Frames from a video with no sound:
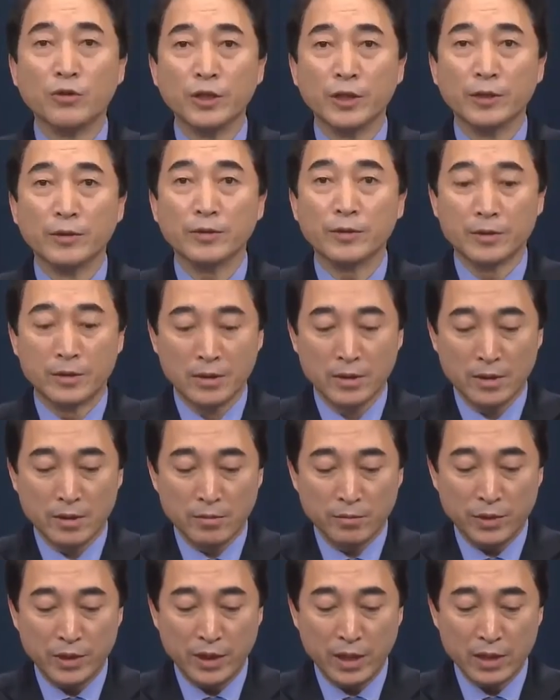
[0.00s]
hình như là vấn đề
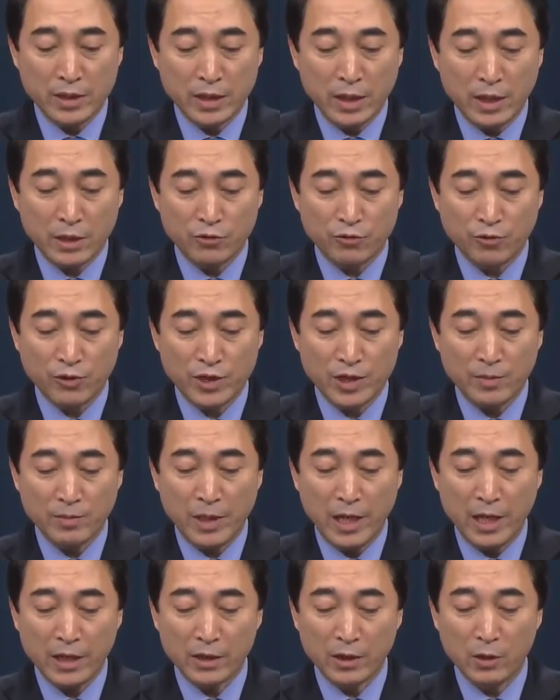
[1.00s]
phải nói về đền bù
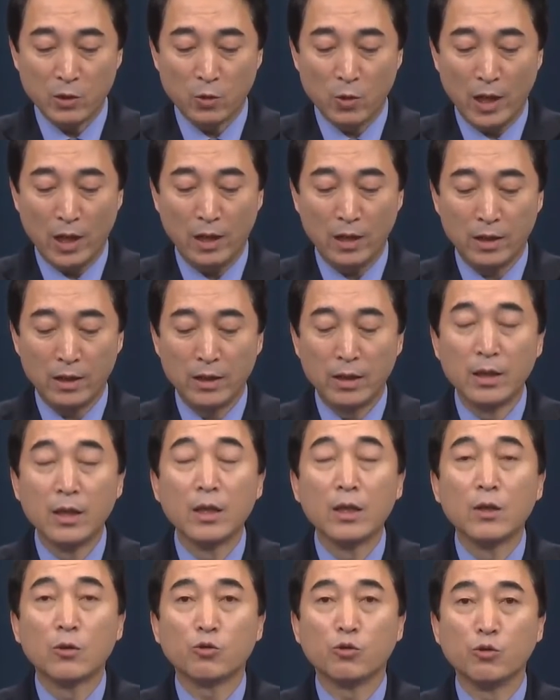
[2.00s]
và những người phụ nữ gia
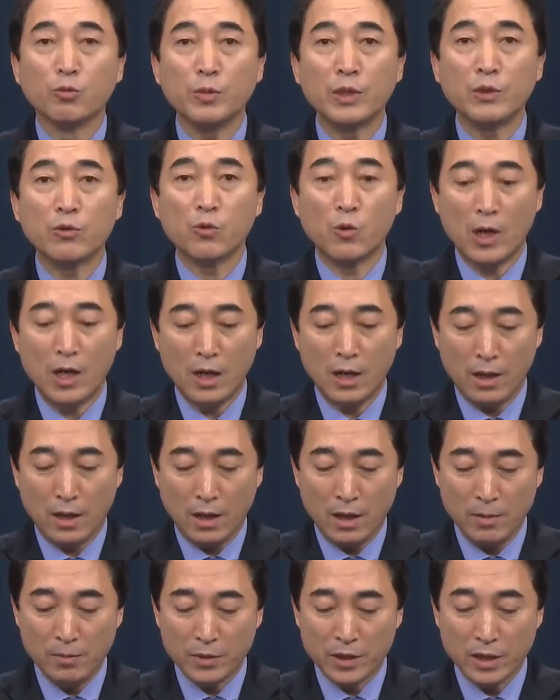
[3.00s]
sau này bây giờ hình như cũng
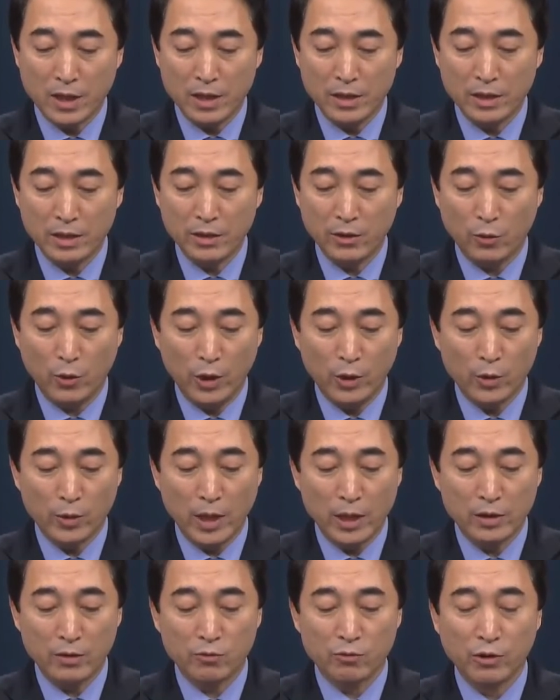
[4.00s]
đã lớn tuổi rồi thì
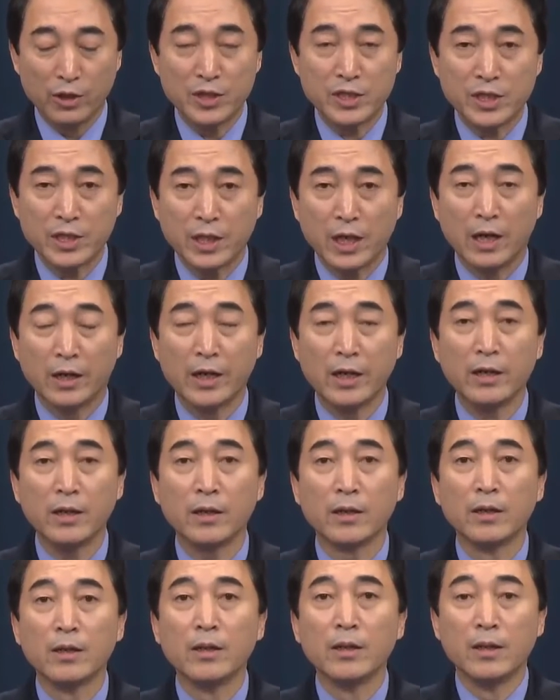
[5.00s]
phải dạ thưa anh à,
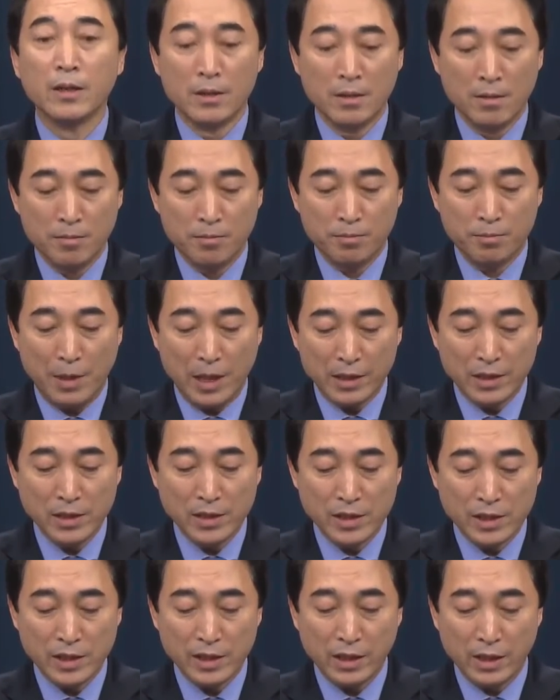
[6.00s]
à, hoàn
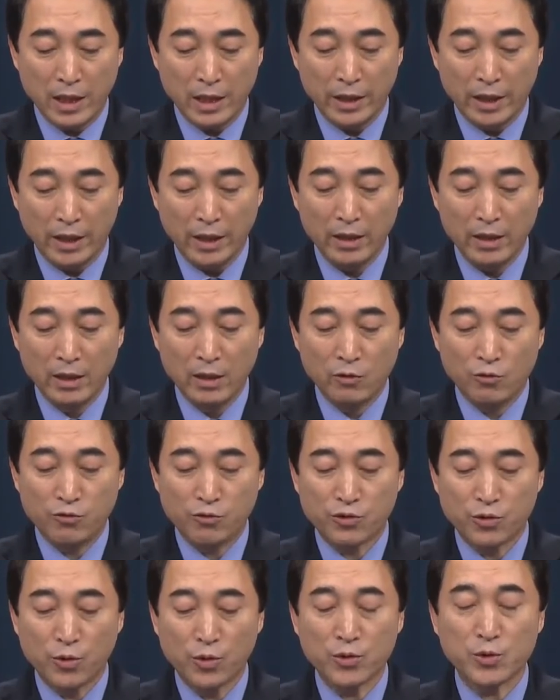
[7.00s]
toàn là như
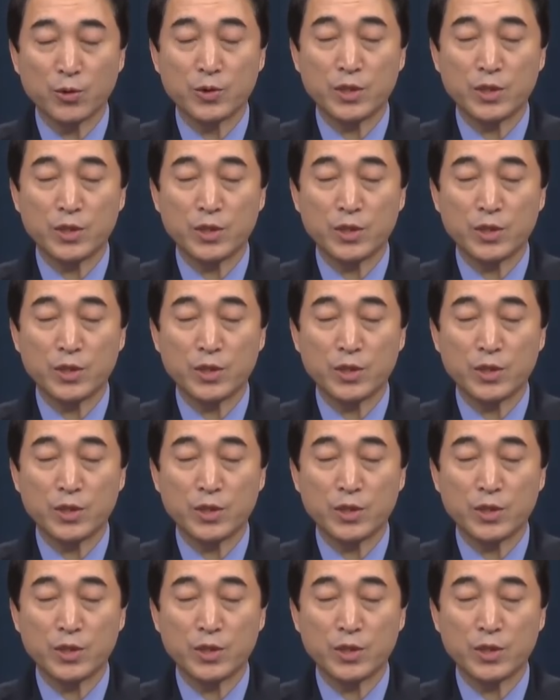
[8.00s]
vậy thưa